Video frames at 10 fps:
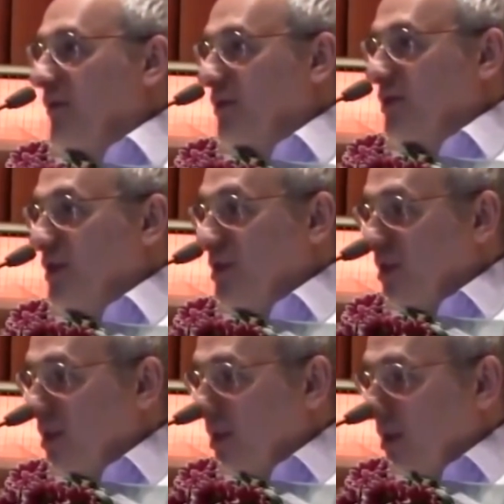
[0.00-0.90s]
Вот
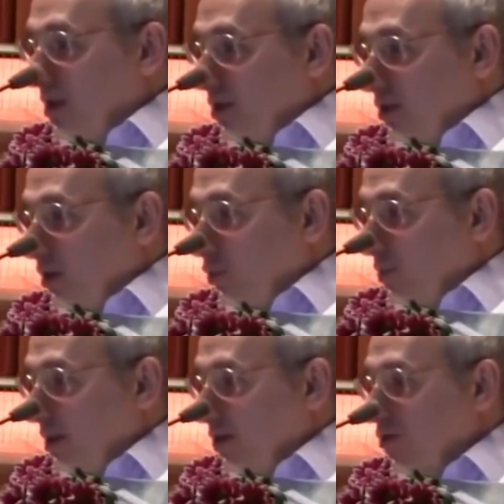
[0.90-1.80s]
женщин такие
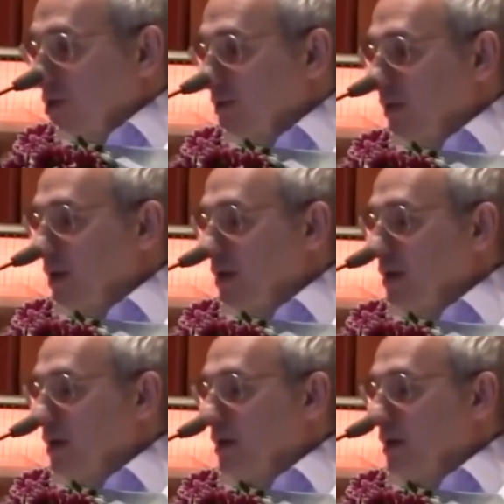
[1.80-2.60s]
хрупкие существа.